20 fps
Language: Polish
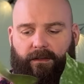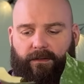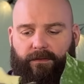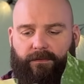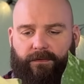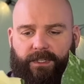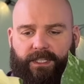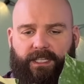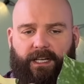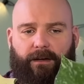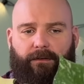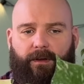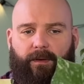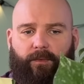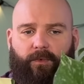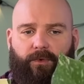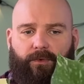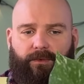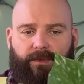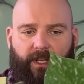
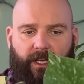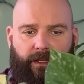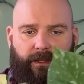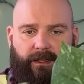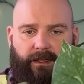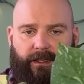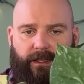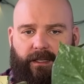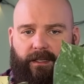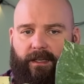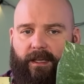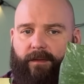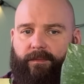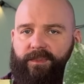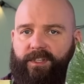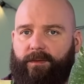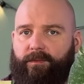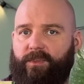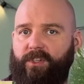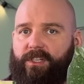widziałem u niej takie jej
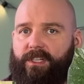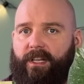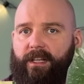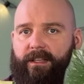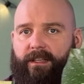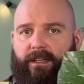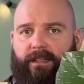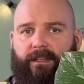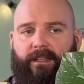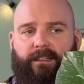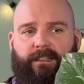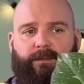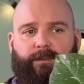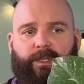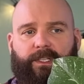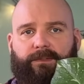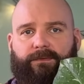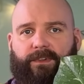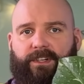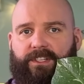przemyślenia na
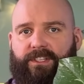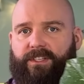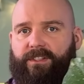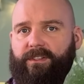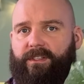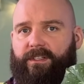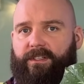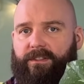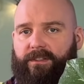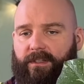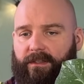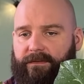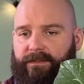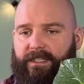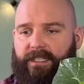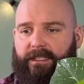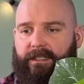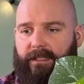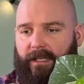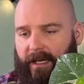temat właśnie tych
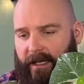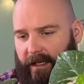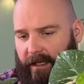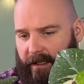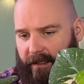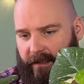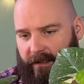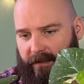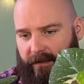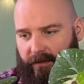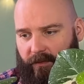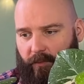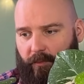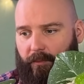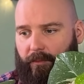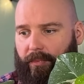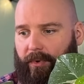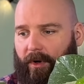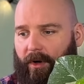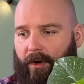nowych tajek,
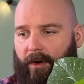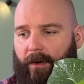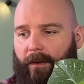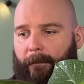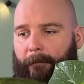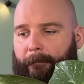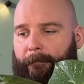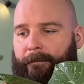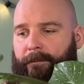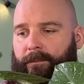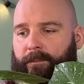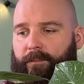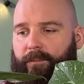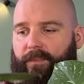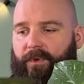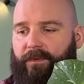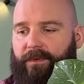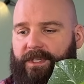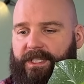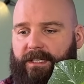bo
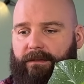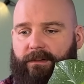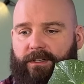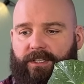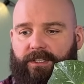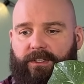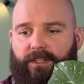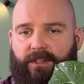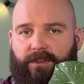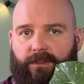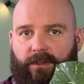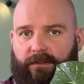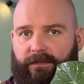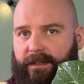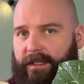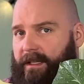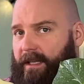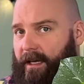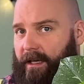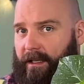powiedziała, że te
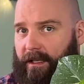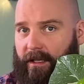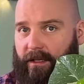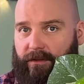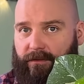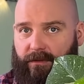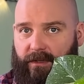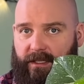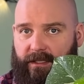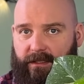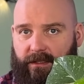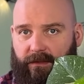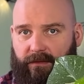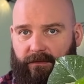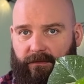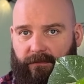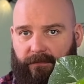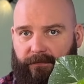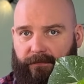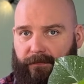nowe tajki, które
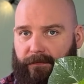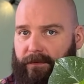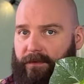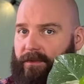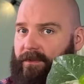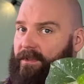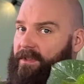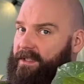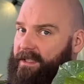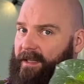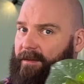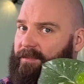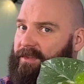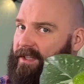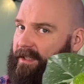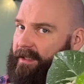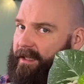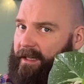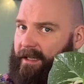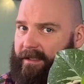są w
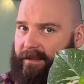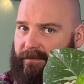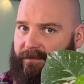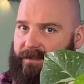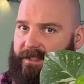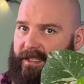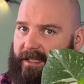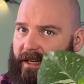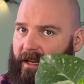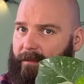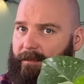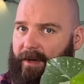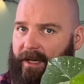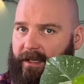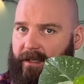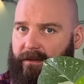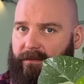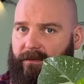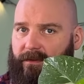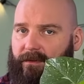dostępne teraz w
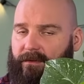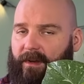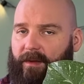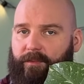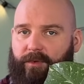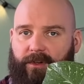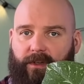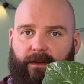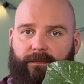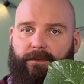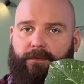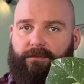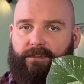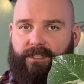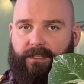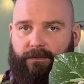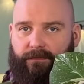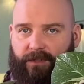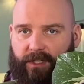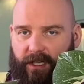sklepach i w ogóle pojawiły
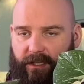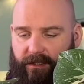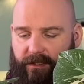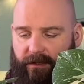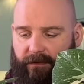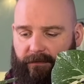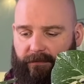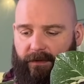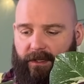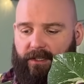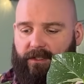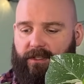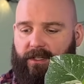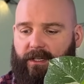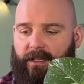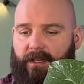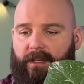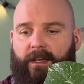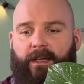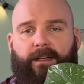się wszędzie w
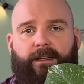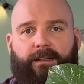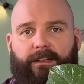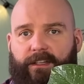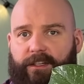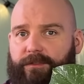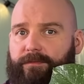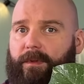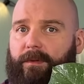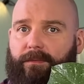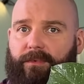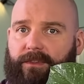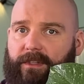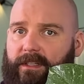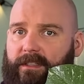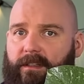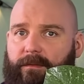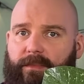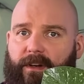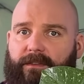większej liczbie, bo
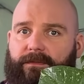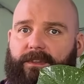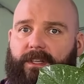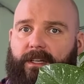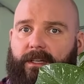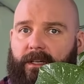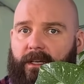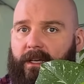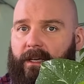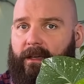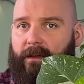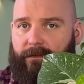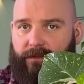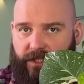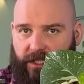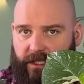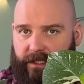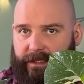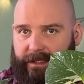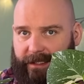tak naprawdę
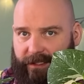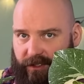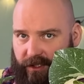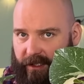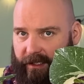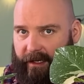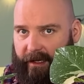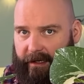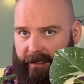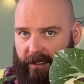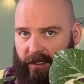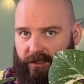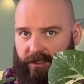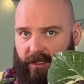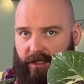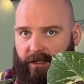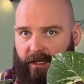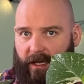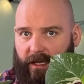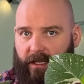wszyscy czekali, aż
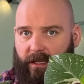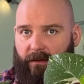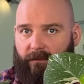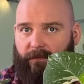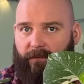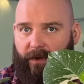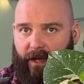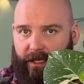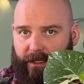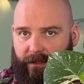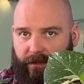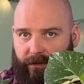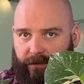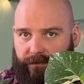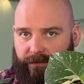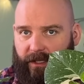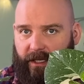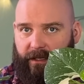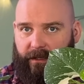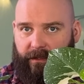te tajki
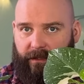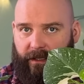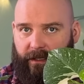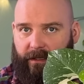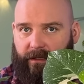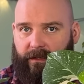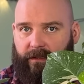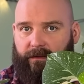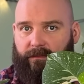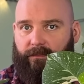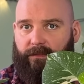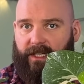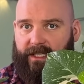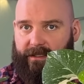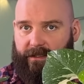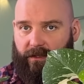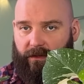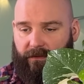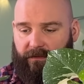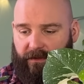wejdą na rynek
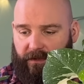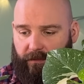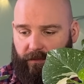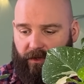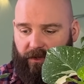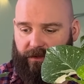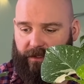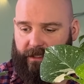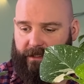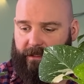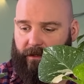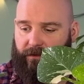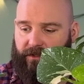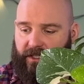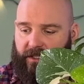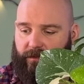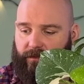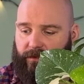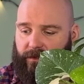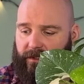masowy, bo one cały
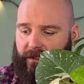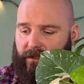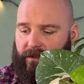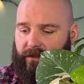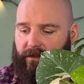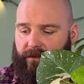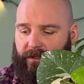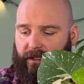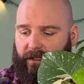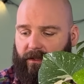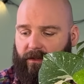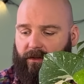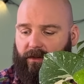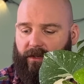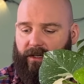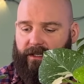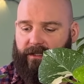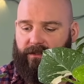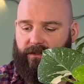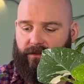czas były tylko tak
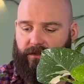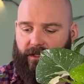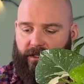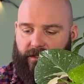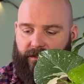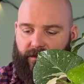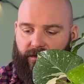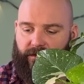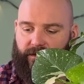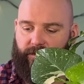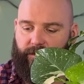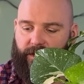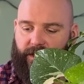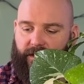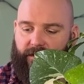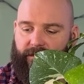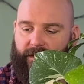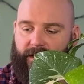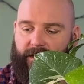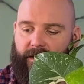kolekcjonersko
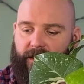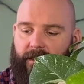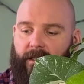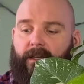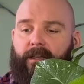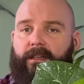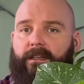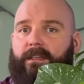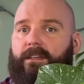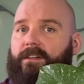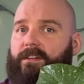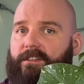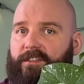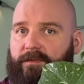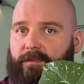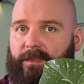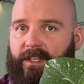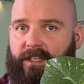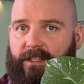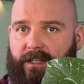sprzedawane i
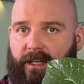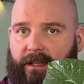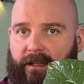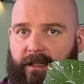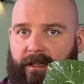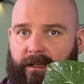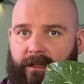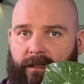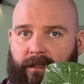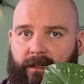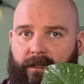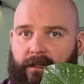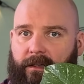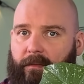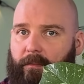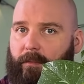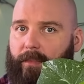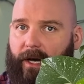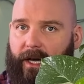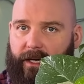rozmnażane
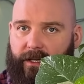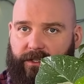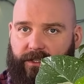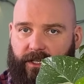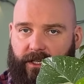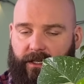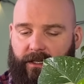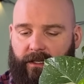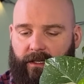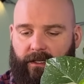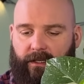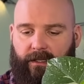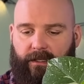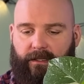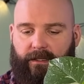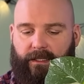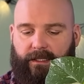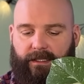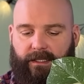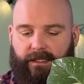bardziej na